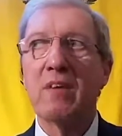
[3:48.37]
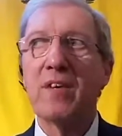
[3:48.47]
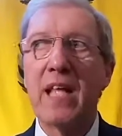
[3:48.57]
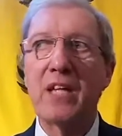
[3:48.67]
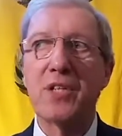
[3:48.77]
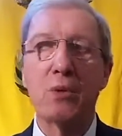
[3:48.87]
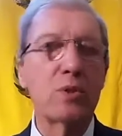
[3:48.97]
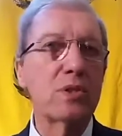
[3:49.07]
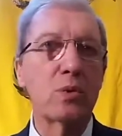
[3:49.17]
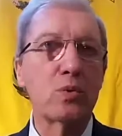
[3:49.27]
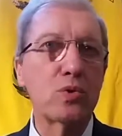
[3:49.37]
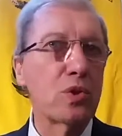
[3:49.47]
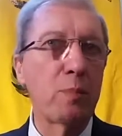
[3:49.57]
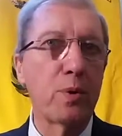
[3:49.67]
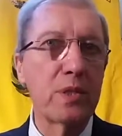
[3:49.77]
che fa nascere
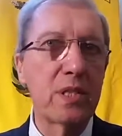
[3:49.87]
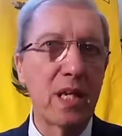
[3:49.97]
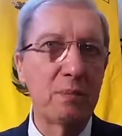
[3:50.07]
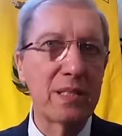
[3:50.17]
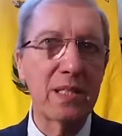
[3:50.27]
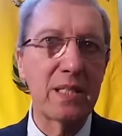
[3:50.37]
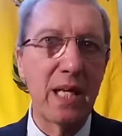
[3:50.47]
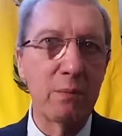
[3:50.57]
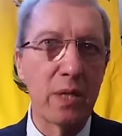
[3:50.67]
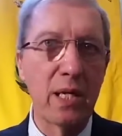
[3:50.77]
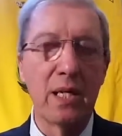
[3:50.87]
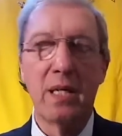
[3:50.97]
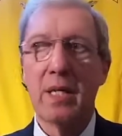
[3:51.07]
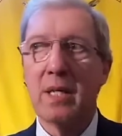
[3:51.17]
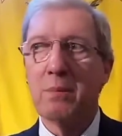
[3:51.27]
un'istituzione politicamente
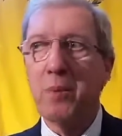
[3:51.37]
debole.